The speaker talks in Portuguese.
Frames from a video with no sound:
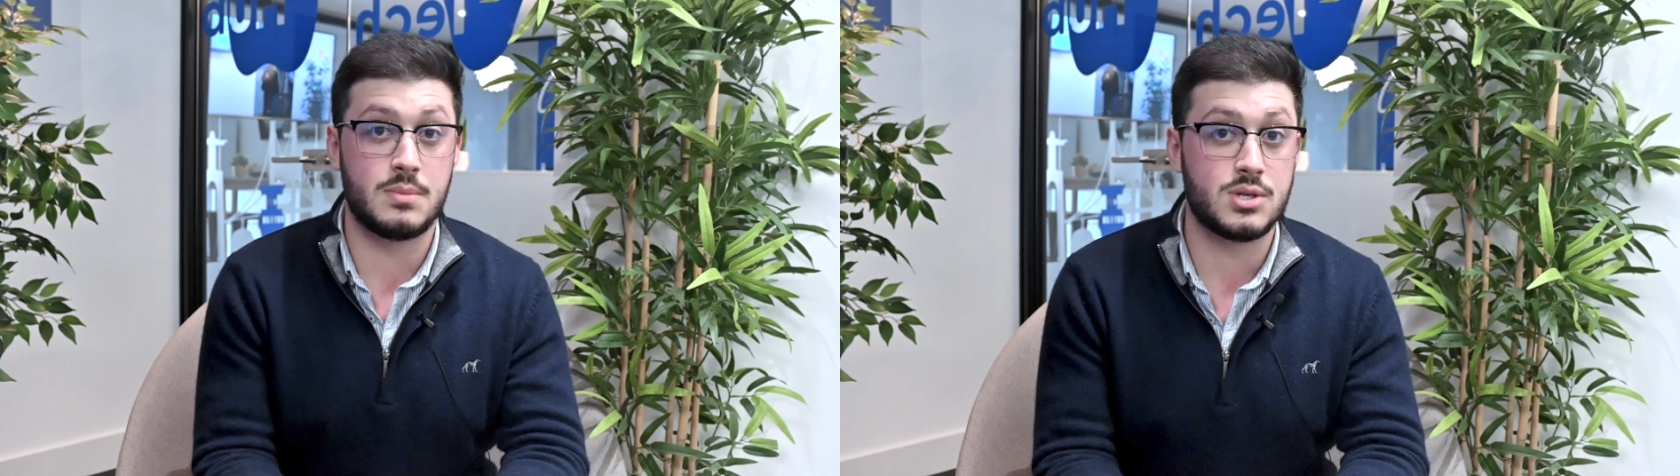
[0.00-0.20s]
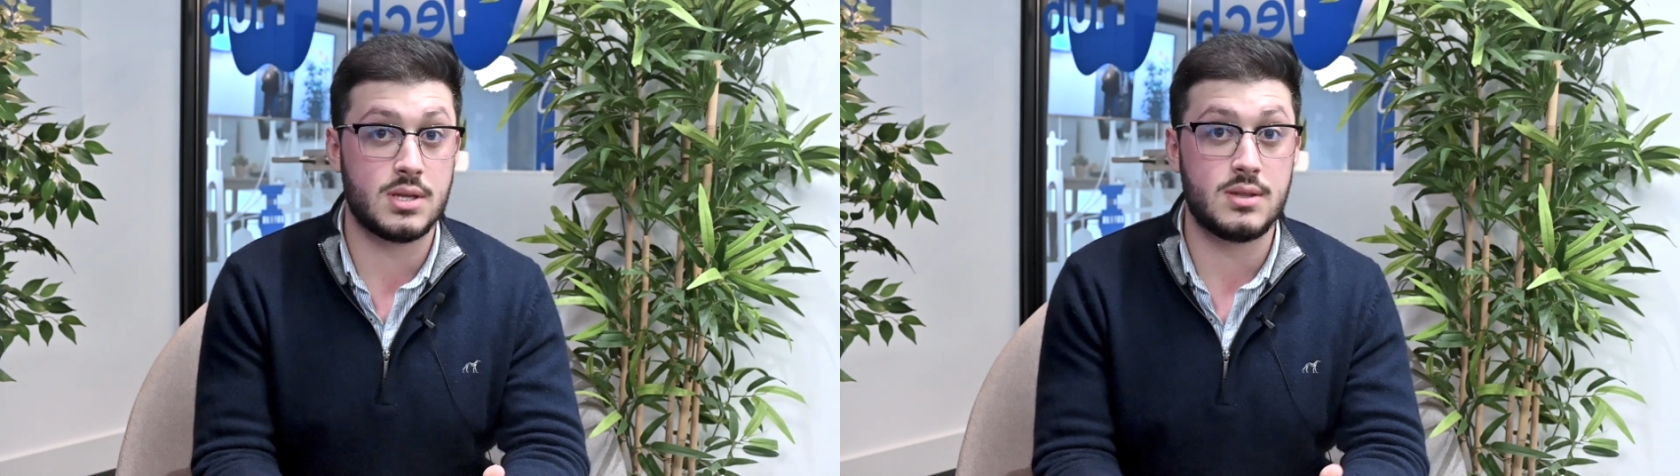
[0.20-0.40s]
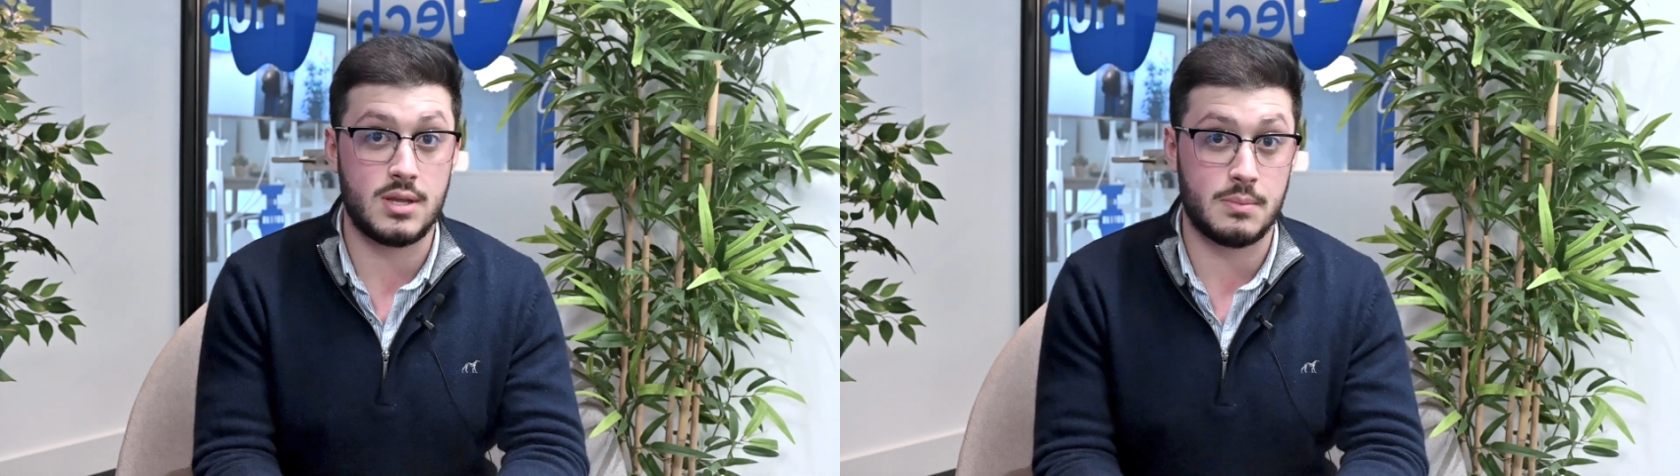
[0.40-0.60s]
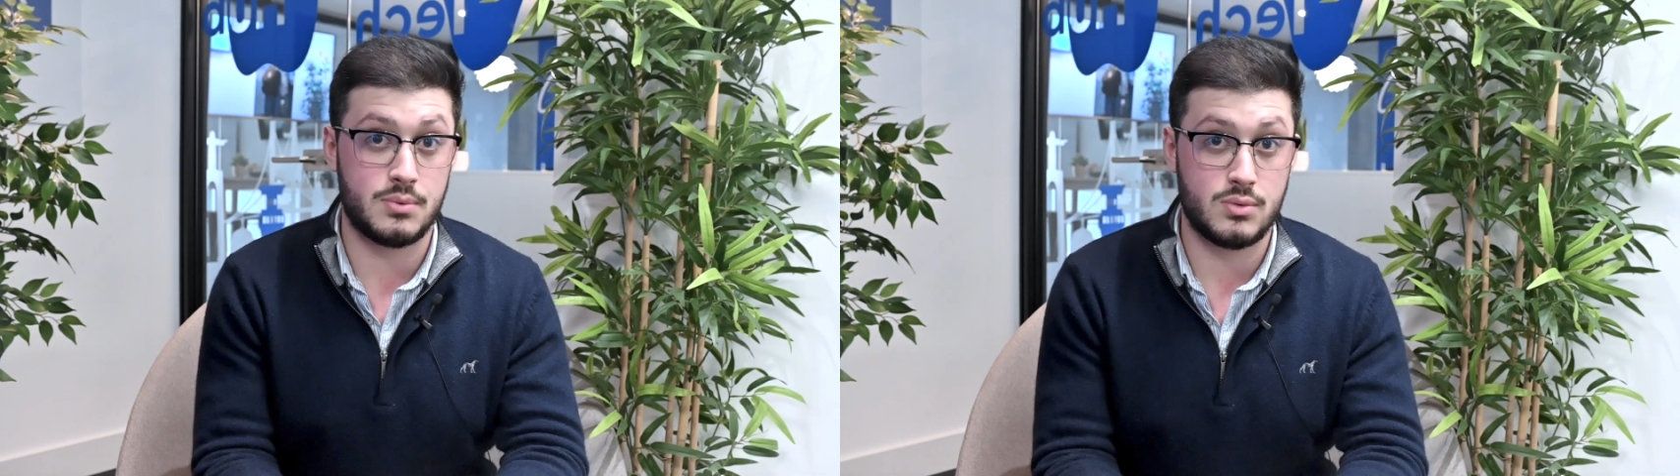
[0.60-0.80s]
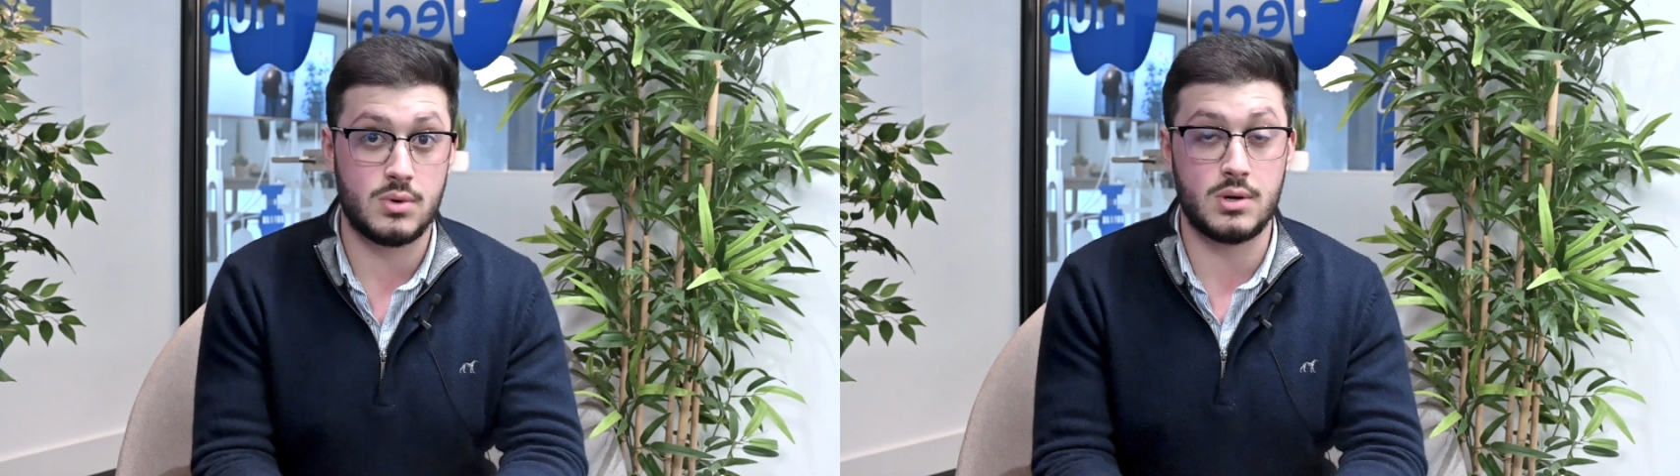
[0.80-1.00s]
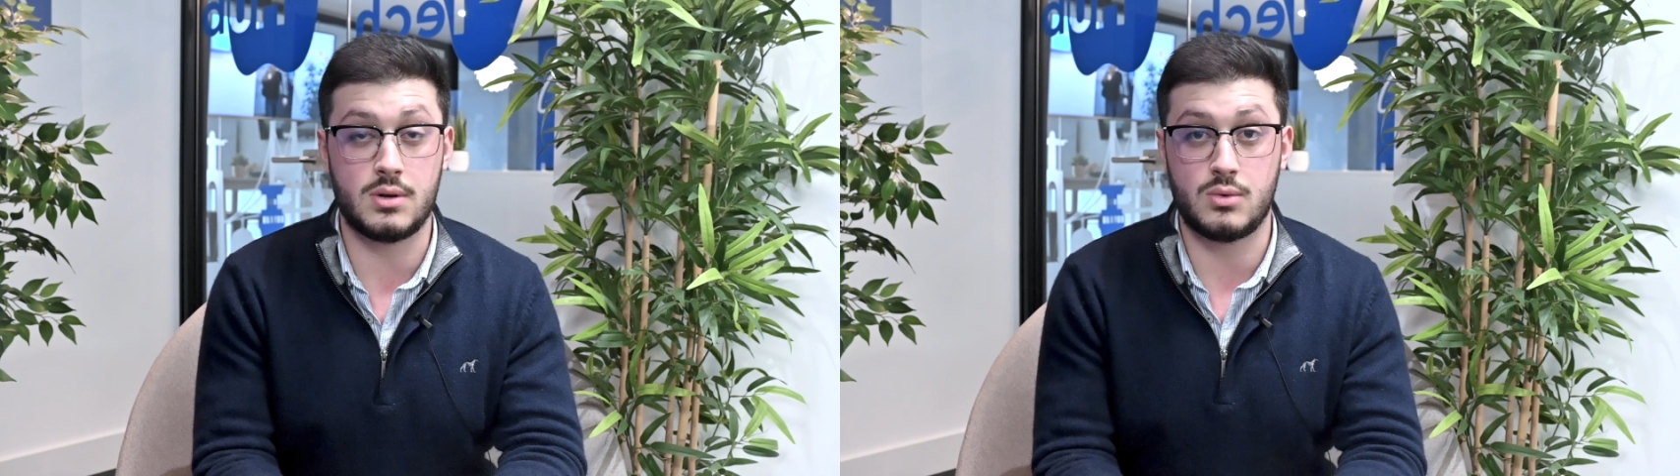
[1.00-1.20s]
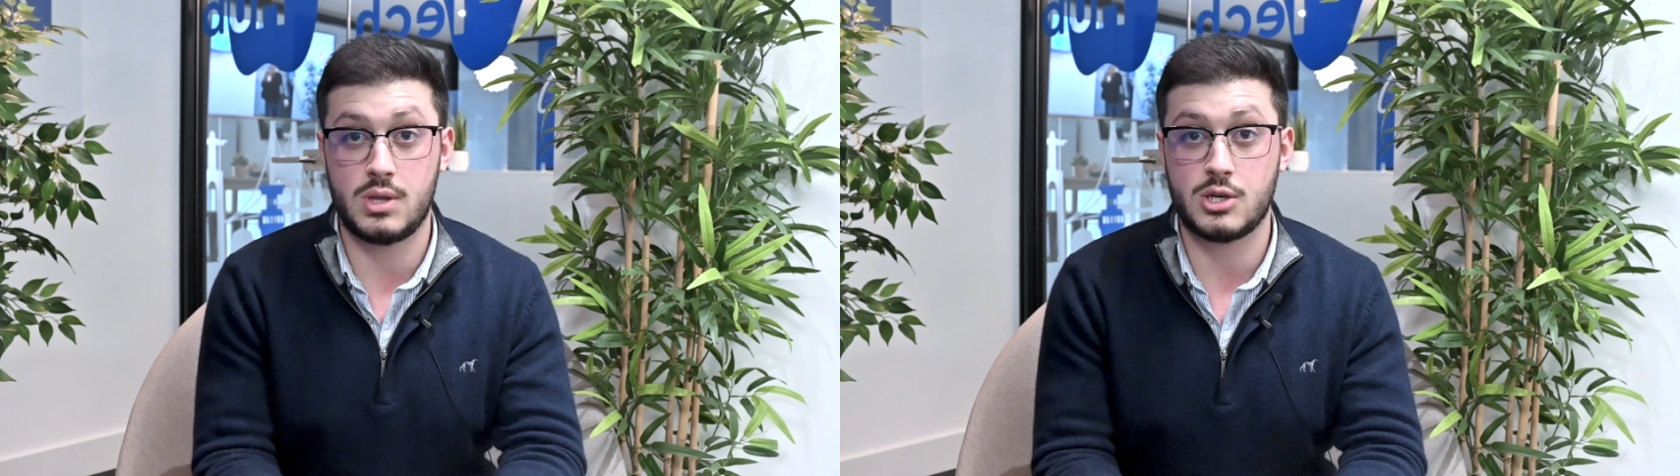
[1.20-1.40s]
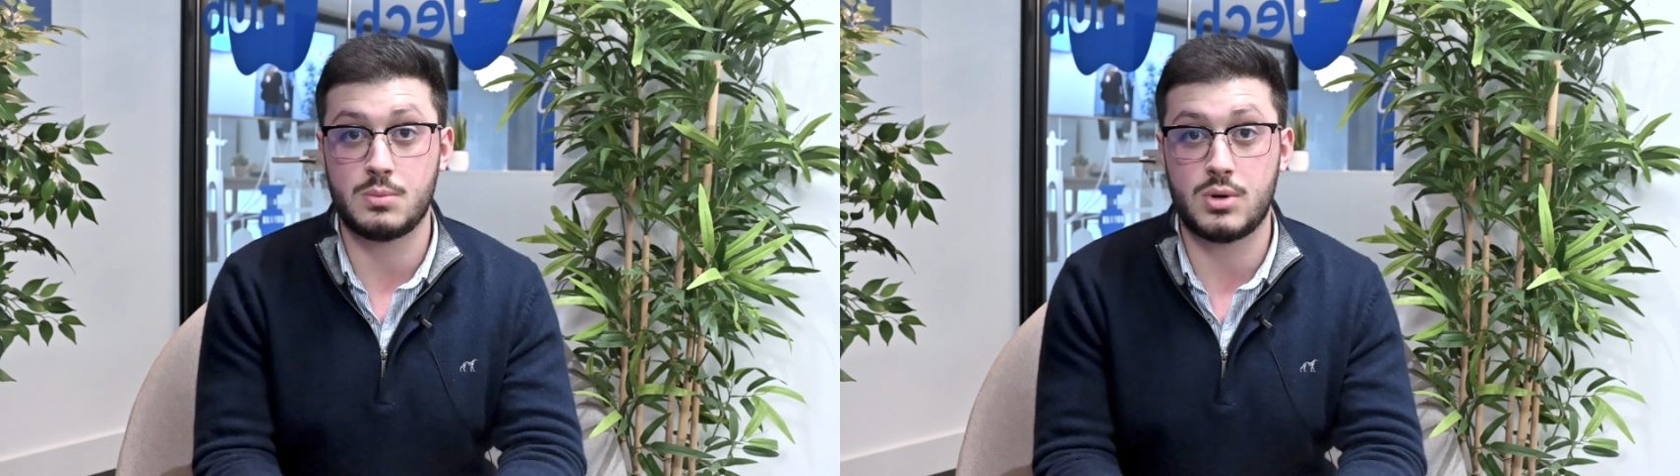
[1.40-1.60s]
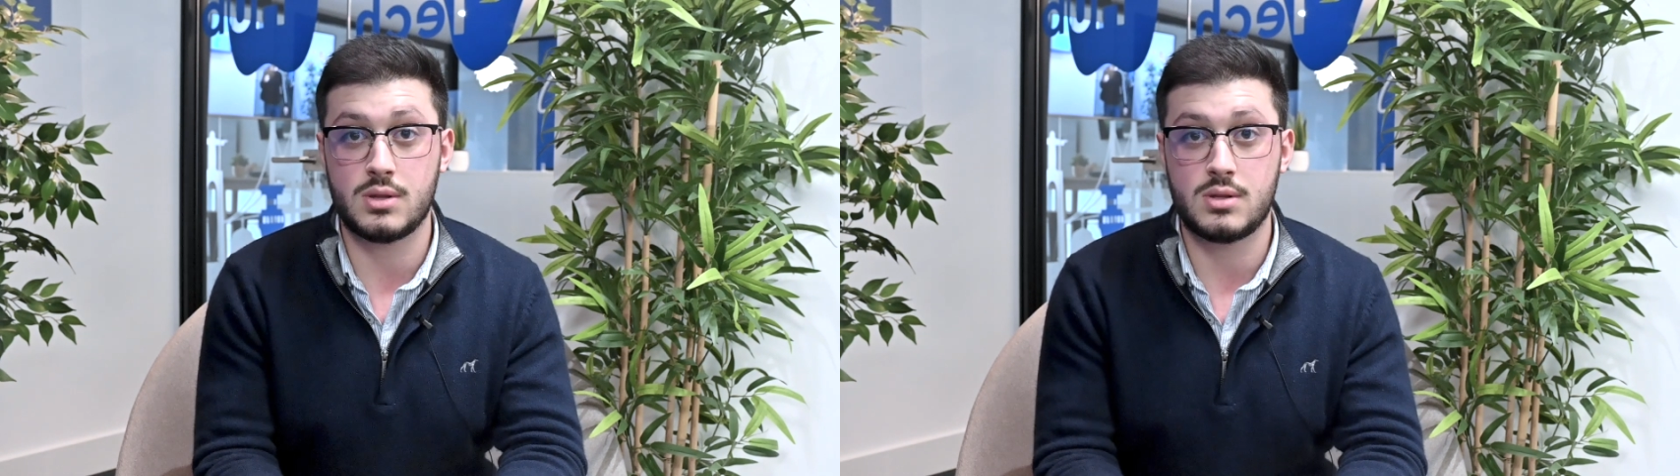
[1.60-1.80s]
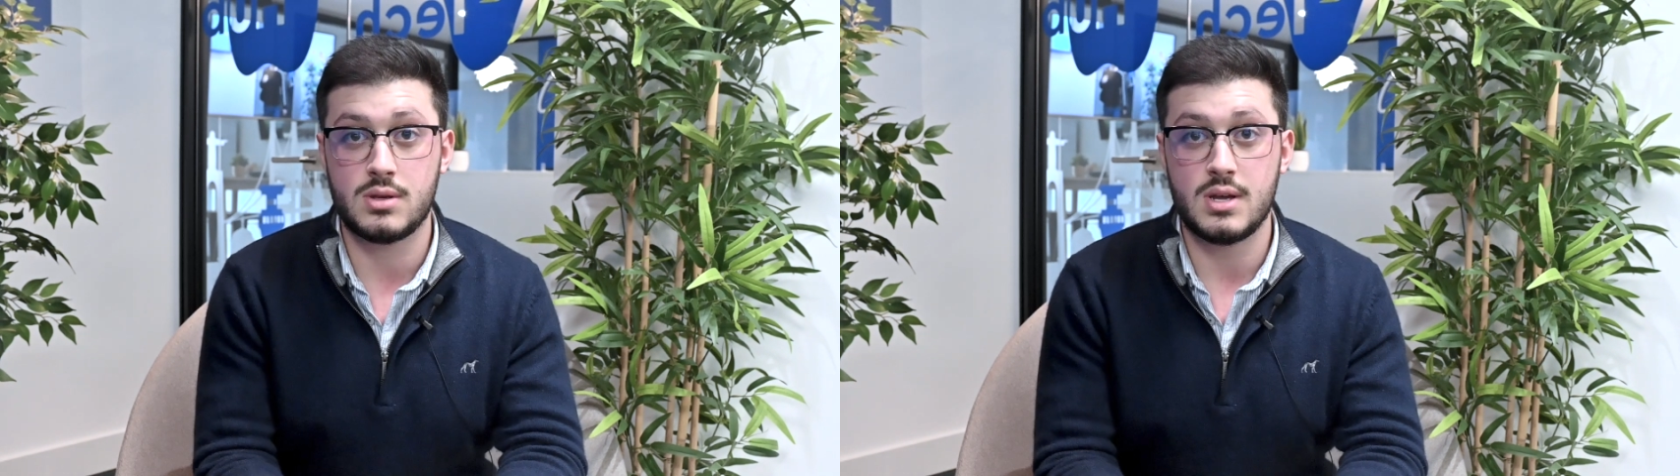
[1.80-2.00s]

bastante tempo uh, o dashboard